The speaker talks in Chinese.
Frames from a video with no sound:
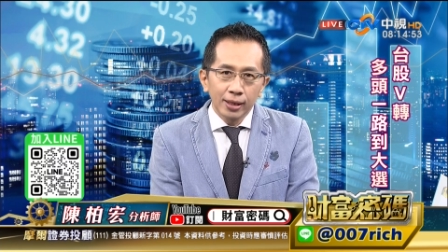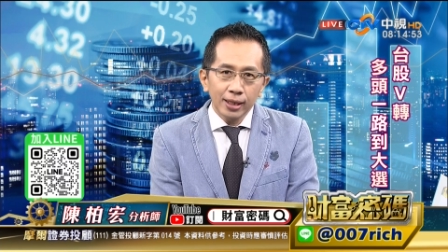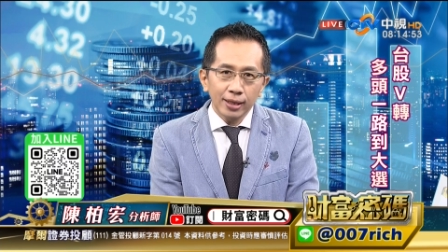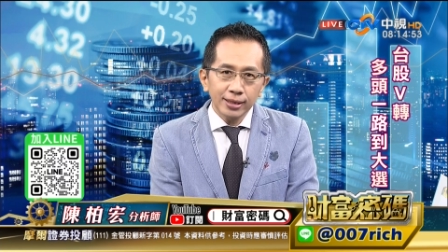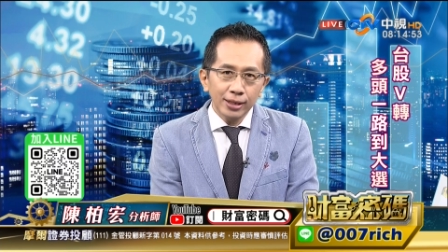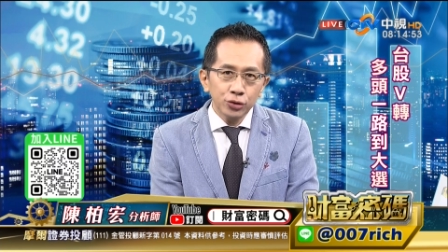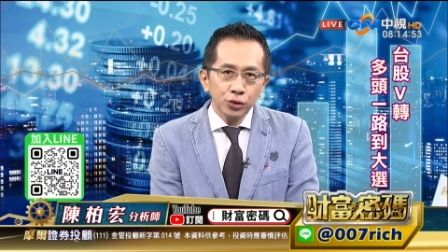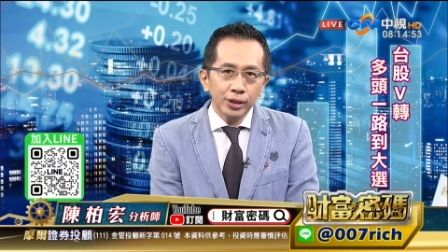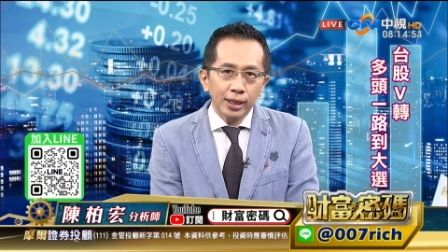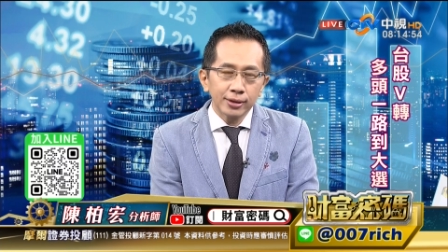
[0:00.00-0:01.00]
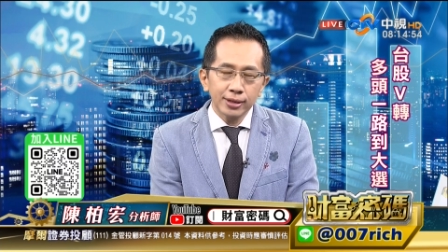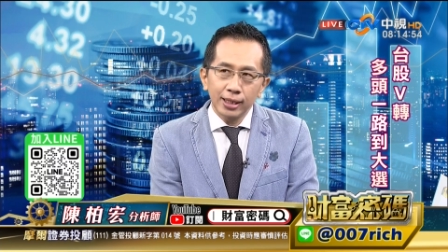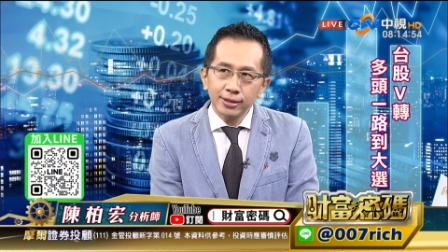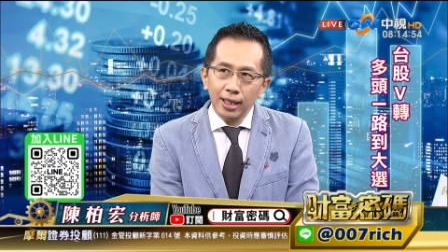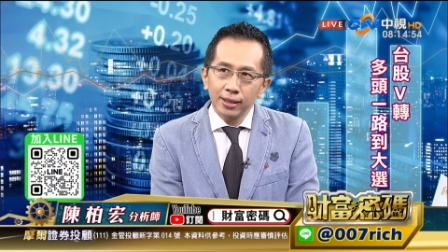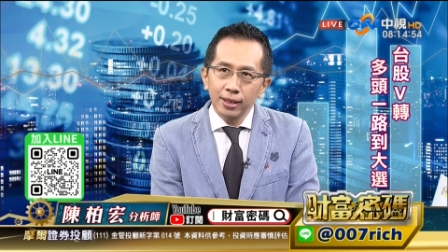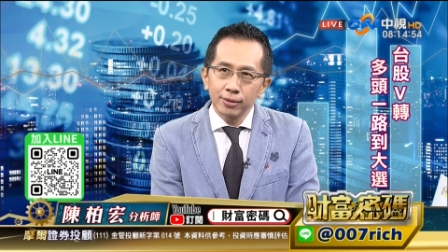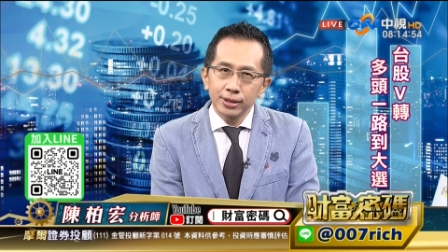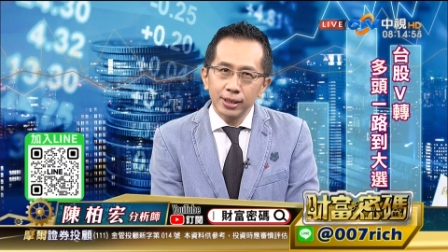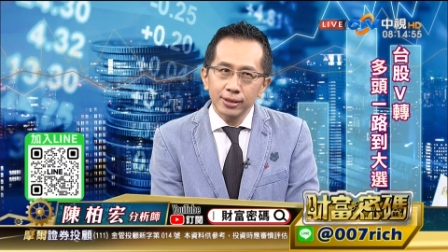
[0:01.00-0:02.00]
那在去年在上，
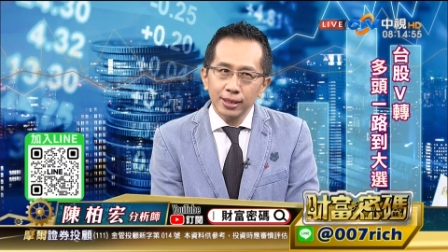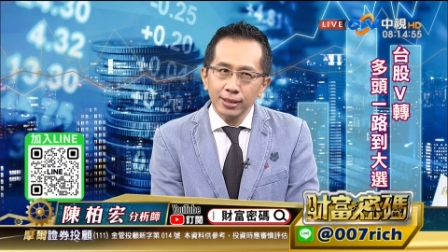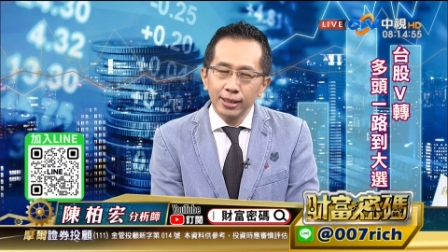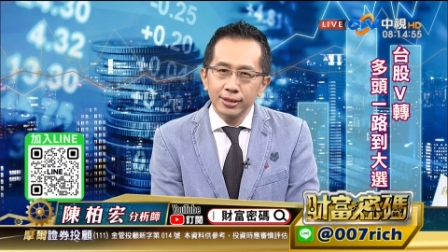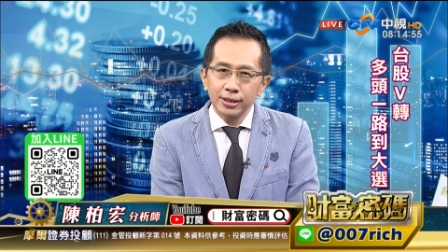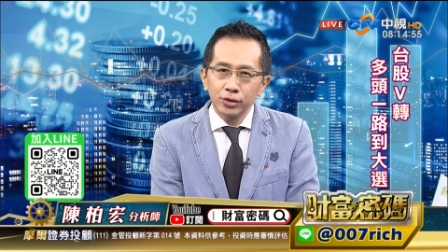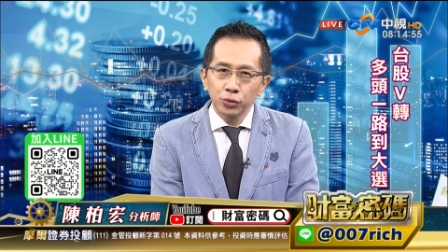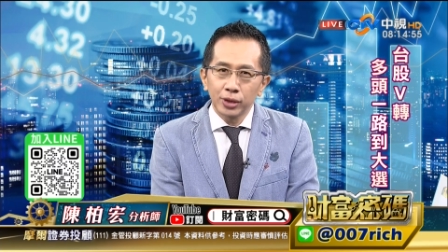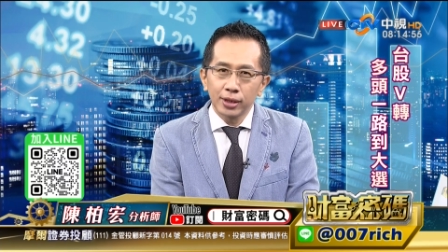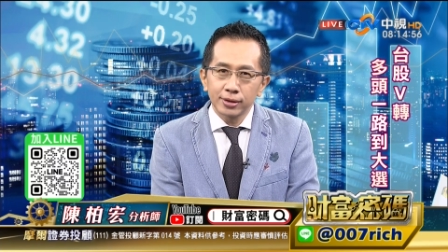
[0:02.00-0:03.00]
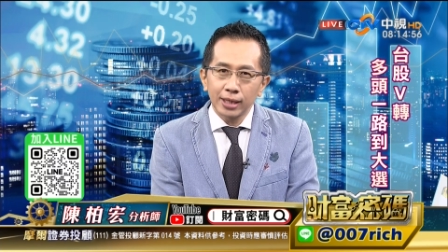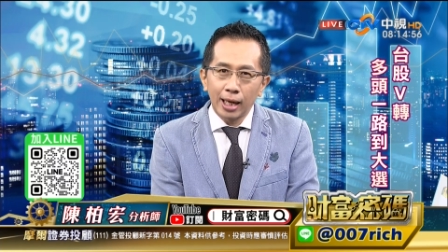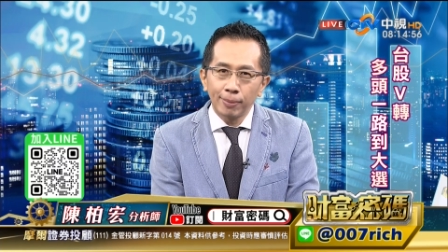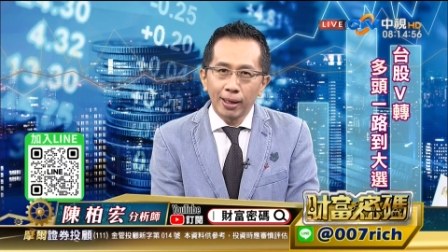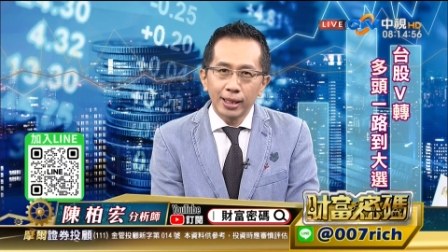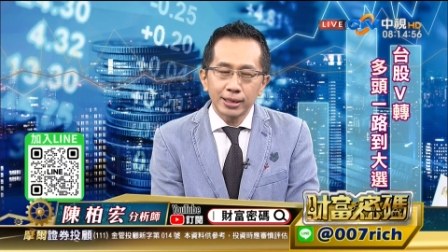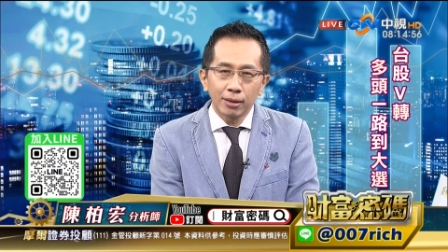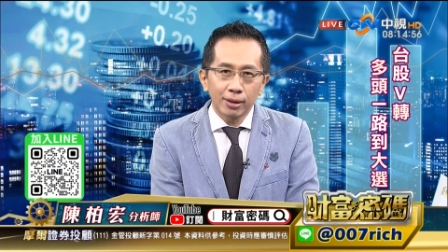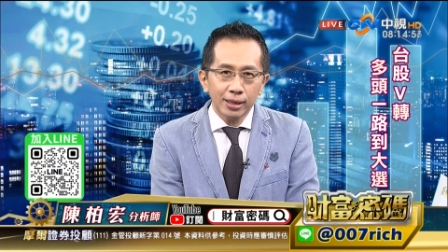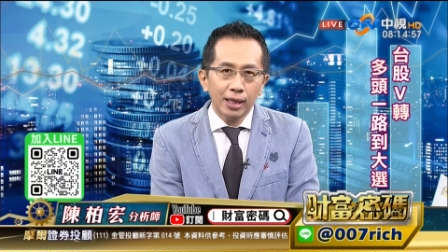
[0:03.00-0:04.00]
我记得上上一季度的财报来讲
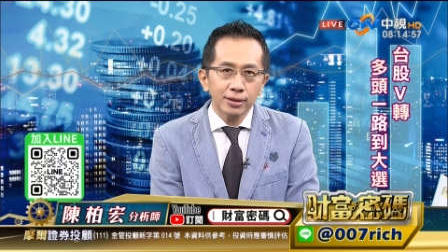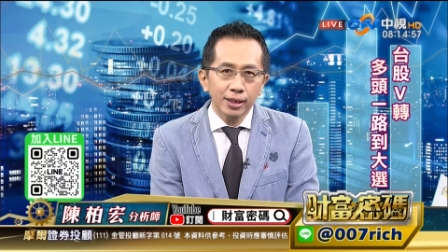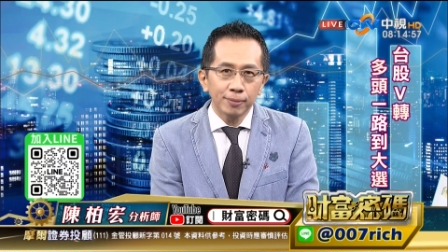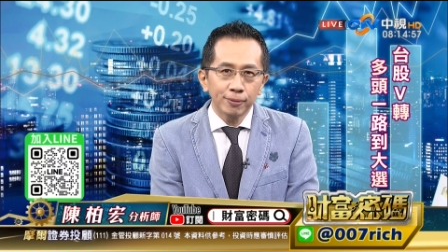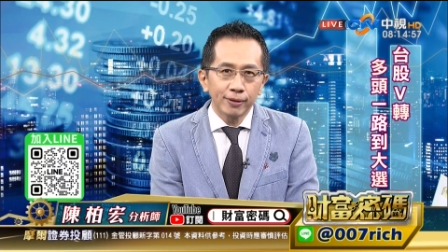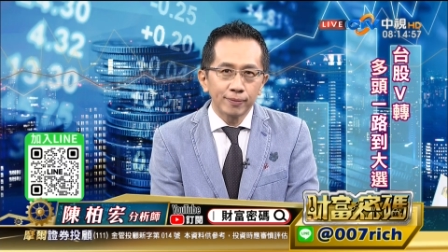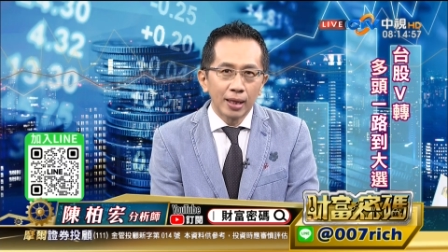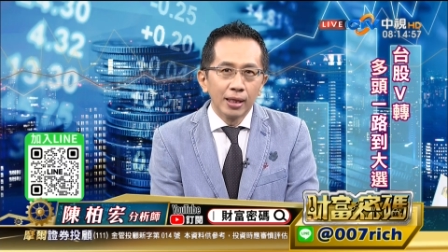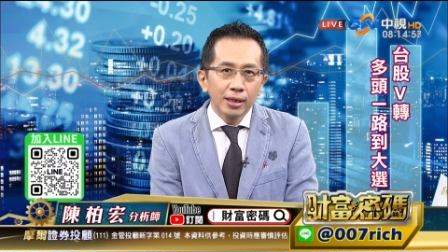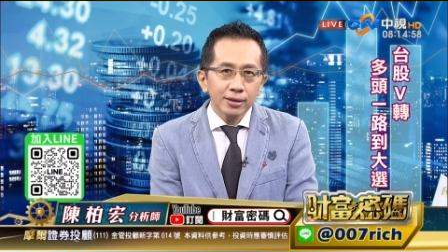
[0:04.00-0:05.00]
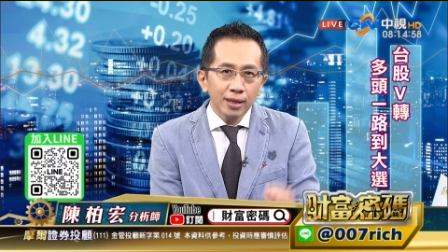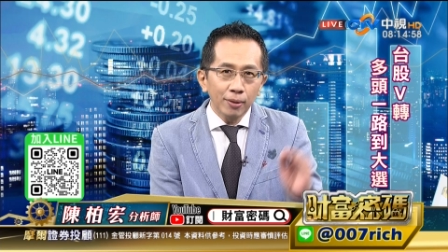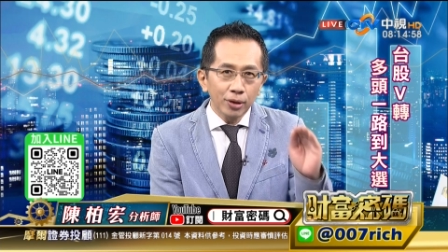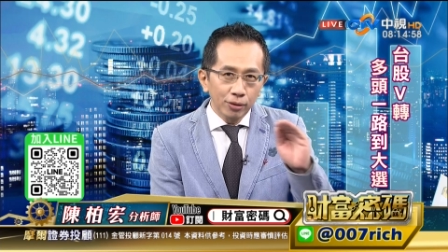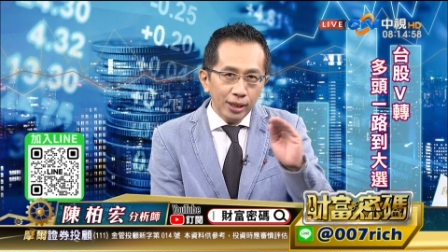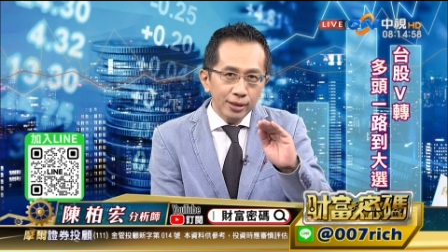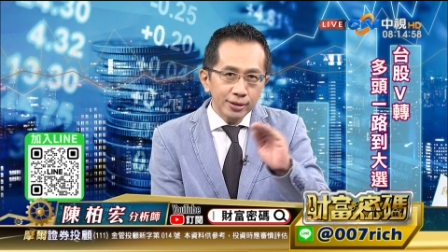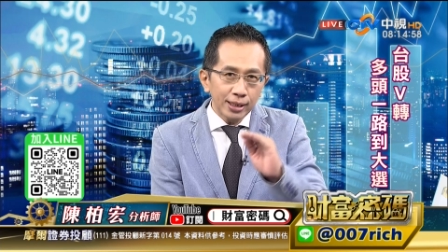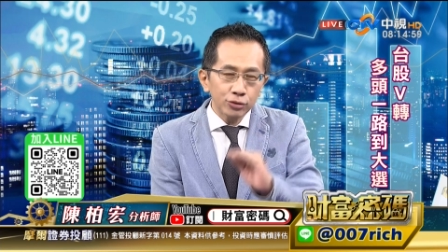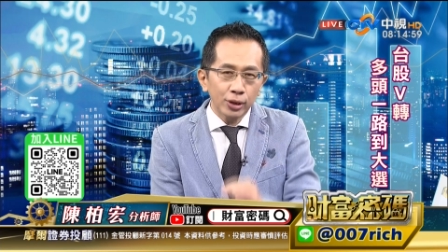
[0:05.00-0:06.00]
话，它这个部分稍微有点
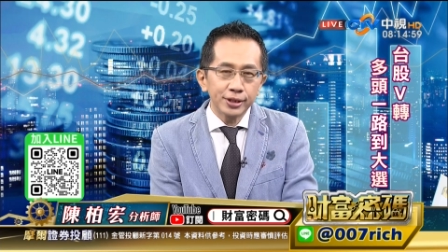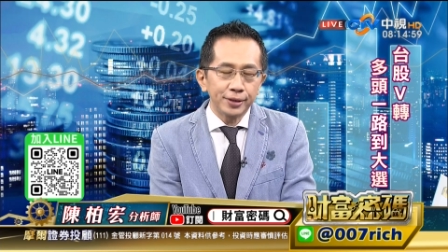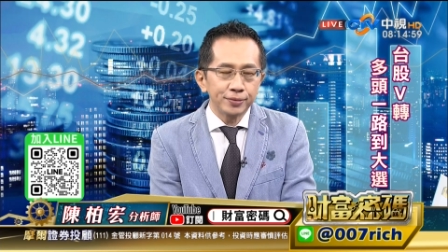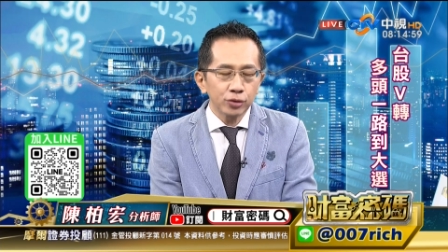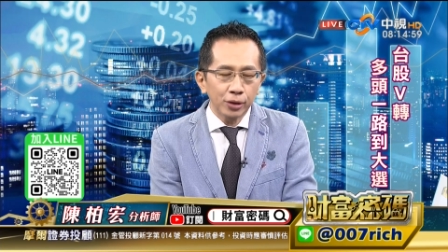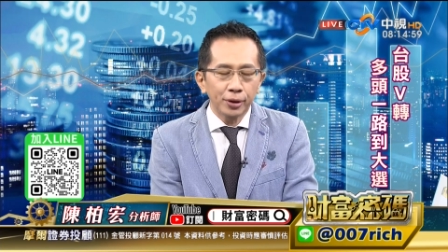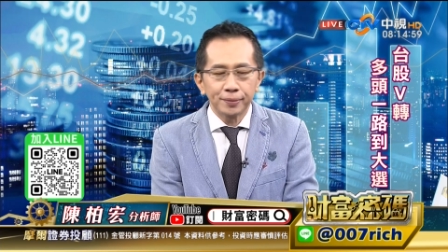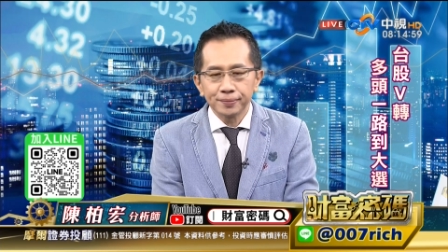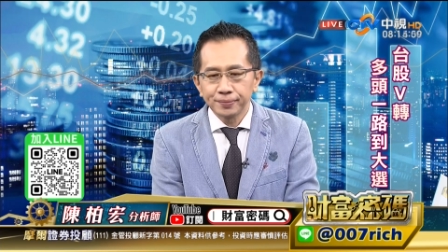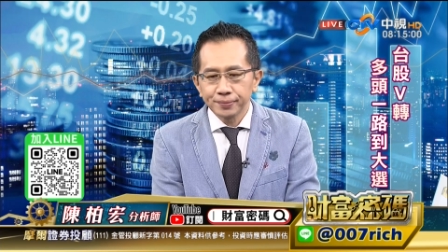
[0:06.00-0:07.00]
在衰减衰退。